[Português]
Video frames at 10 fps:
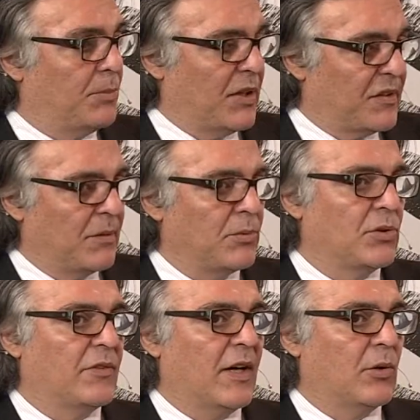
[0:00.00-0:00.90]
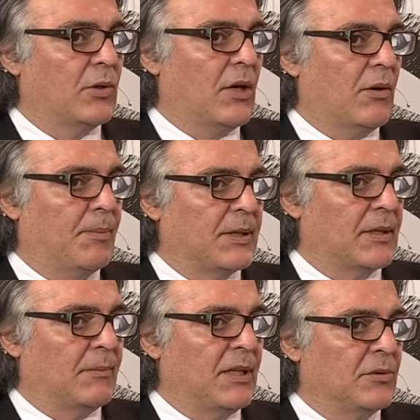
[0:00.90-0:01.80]
Por exemplo, quando vai alugar o um
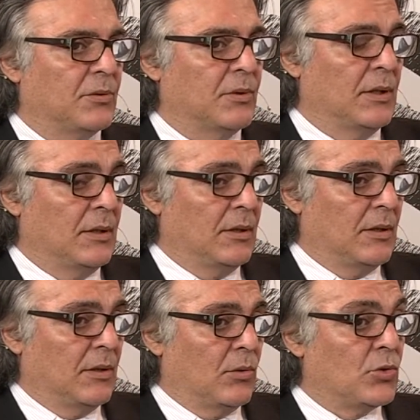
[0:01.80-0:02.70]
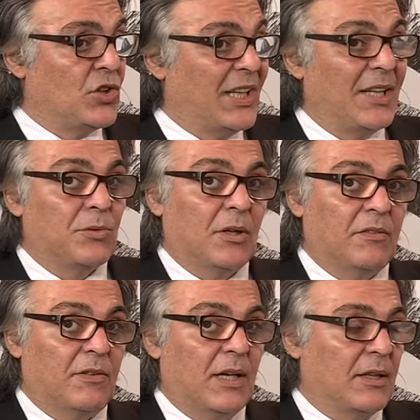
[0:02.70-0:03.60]
apartamento, o direito à
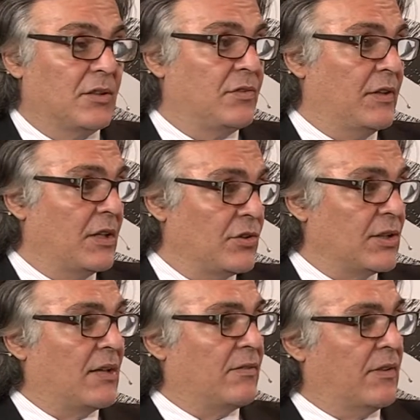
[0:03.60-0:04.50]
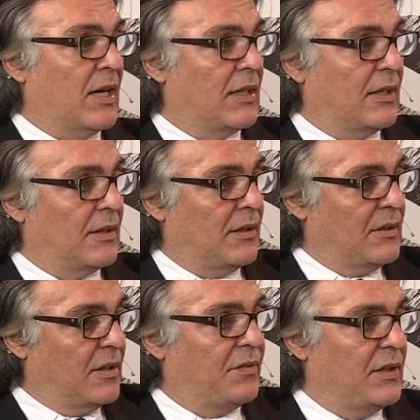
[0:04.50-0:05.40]
vaga é diferente da vaga
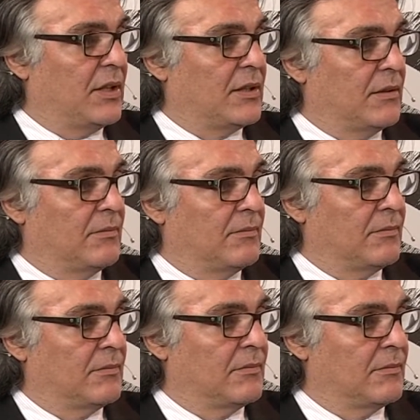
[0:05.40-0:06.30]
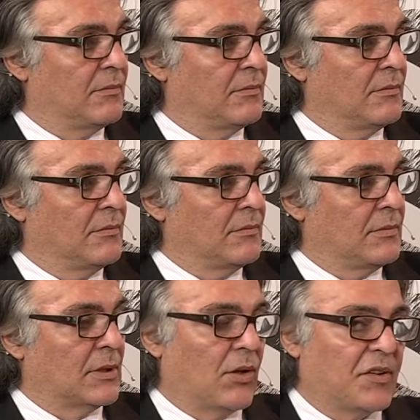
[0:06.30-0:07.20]
definida. Uhum.
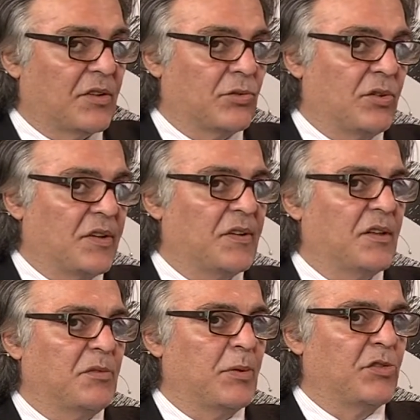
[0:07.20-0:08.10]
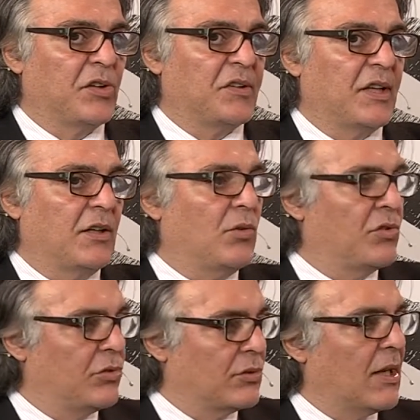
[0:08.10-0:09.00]
Então essas coisas as pessoas têm que
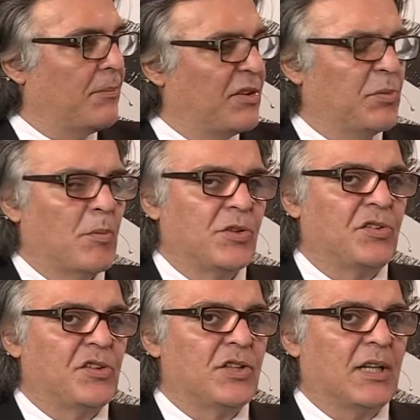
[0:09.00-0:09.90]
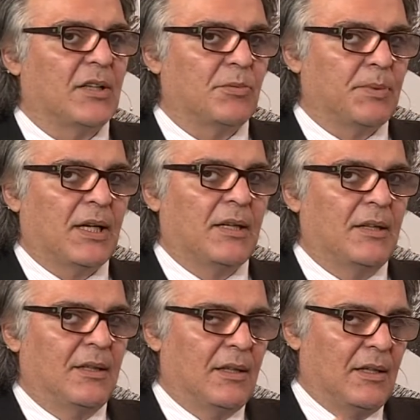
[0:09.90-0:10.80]
consultar, principalmente o sindicato, para
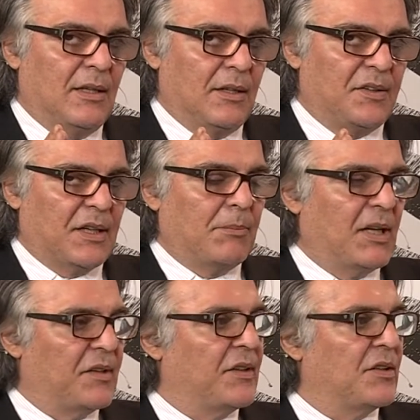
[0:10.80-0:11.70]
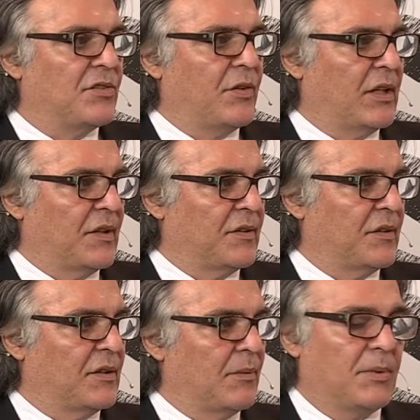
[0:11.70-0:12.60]
estabelecer as
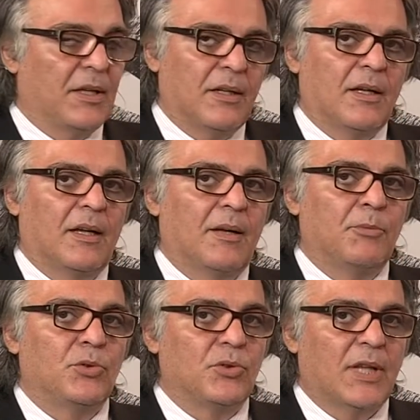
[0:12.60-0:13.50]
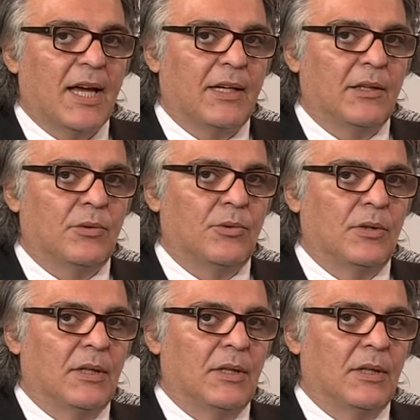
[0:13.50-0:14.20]
diferenças, né? Uhum. Porque é muito técnico